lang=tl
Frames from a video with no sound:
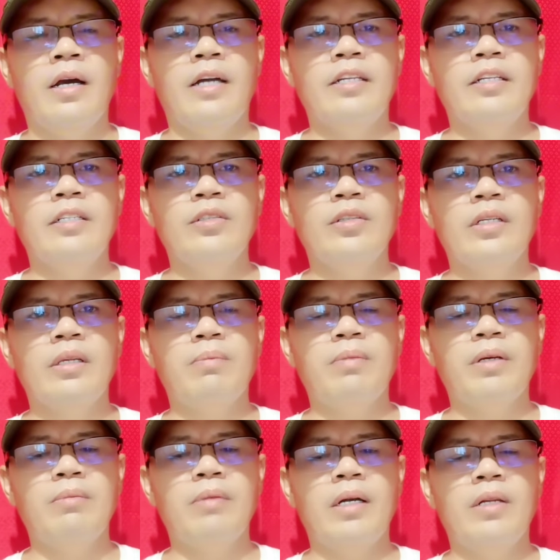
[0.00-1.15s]
And then yung ganap
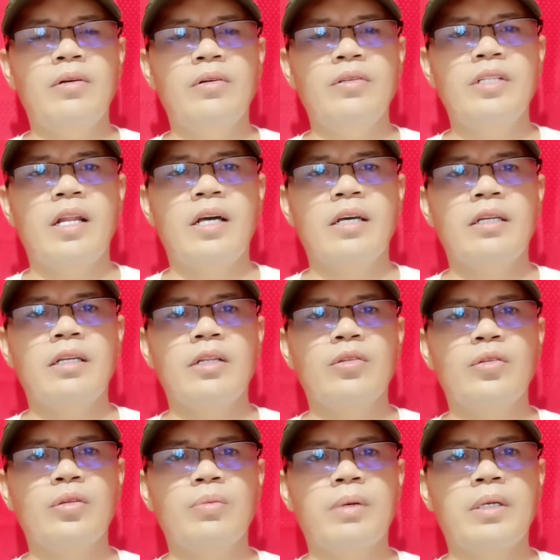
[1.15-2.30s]
na yun mga loads, laging
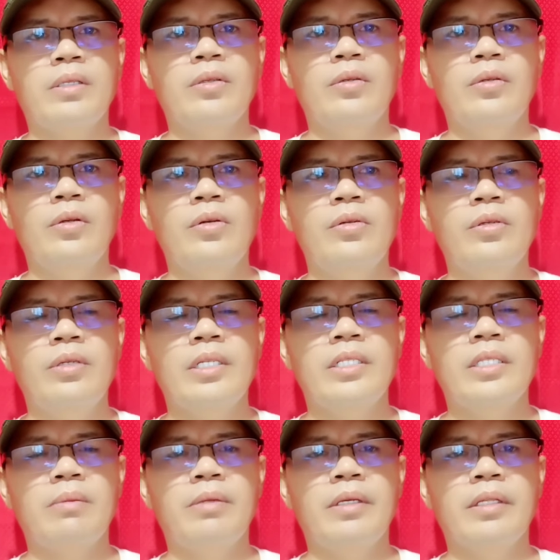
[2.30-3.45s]
natutupad yung low
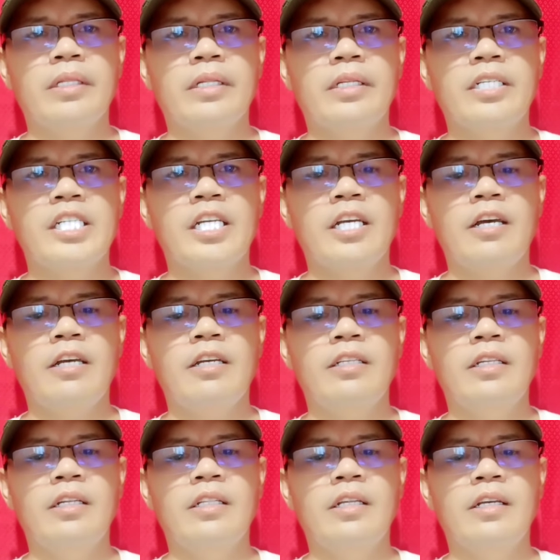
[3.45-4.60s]
estimated kasi nga
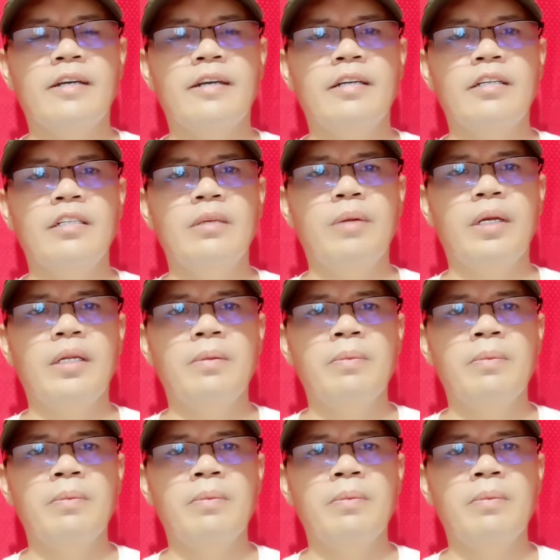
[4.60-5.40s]
hindi natin kayang i